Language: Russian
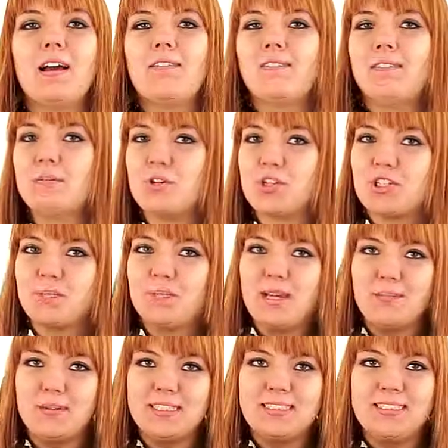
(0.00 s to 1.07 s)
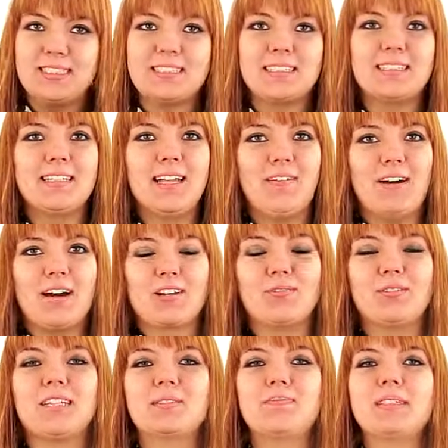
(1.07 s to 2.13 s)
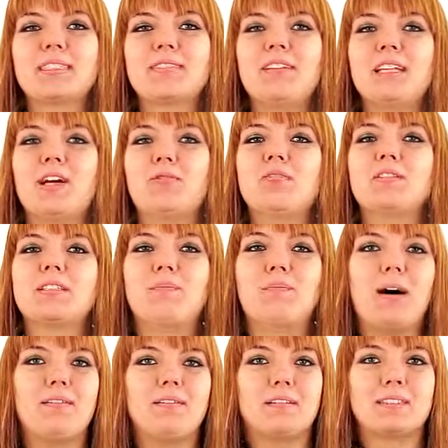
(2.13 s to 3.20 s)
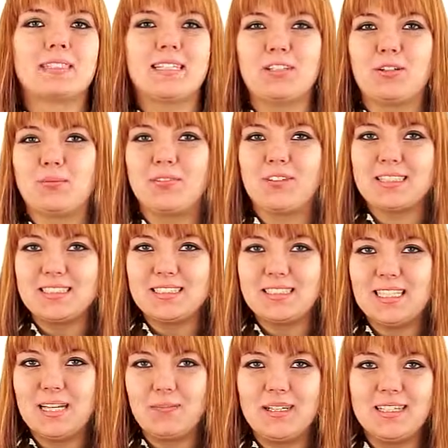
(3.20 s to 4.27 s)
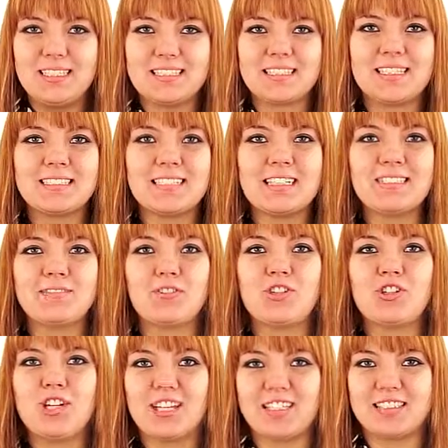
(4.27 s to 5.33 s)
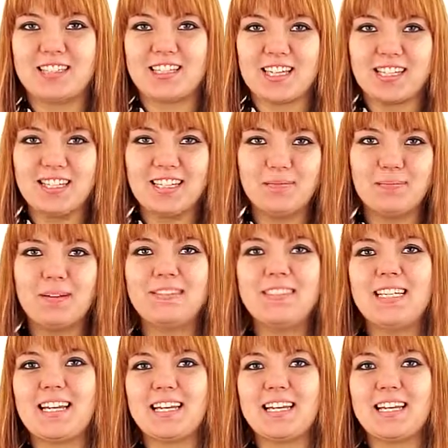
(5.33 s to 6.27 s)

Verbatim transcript: Вы можете приобрести этот товар у нас в Москве на улице Павловская, дом 27, или заказать его через интернет по всей